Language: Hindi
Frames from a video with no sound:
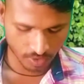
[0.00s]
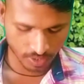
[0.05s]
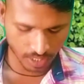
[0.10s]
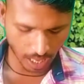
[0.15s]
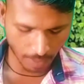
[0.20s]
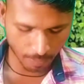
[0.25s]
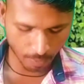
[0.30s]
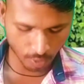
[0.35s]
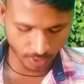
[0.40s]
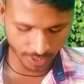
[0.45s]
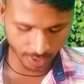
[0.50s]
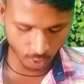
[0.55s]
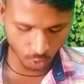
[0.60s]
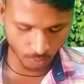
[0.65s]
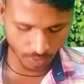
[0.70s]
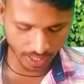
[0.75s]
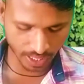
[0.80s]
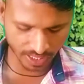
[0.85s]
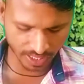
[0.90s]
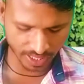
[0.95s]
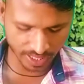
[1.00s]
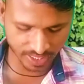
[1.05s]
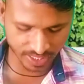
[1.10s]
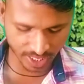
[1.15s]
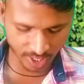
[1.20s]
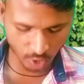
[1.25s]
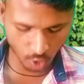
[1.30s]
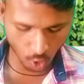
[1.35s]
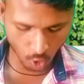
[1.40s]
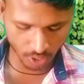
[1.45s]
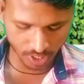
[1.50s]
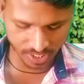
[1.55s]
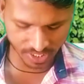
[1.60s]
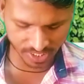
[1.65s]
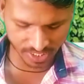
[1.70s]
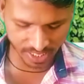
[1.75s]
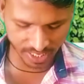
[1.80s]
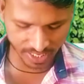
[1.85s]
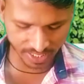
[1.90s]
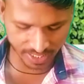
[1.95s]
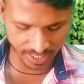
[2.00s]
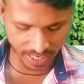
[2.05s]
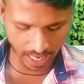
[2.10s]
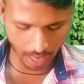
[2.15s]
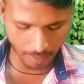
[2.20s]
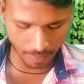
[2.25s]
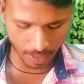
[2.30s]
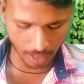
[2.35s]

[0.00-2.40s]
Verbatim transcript: ये आपको देखने को मिल जाता है नीचे लॉक स्क्रीन का यहाँ